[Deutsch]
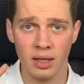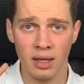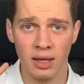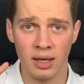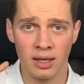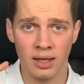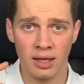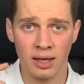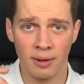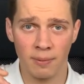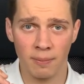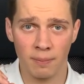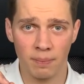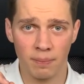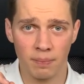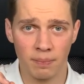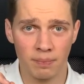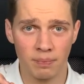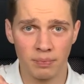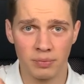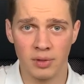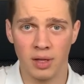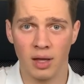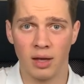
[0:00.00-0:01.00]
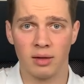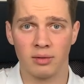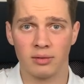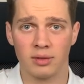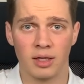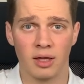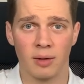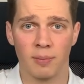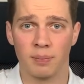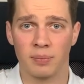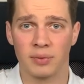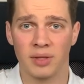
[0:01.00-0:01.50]
ich habe ja,
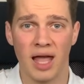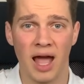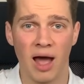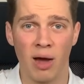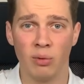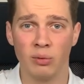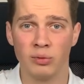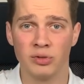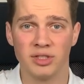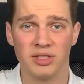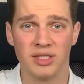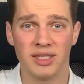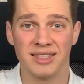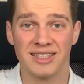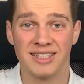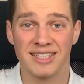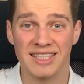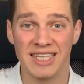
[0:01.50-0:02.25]
ich habe tausende,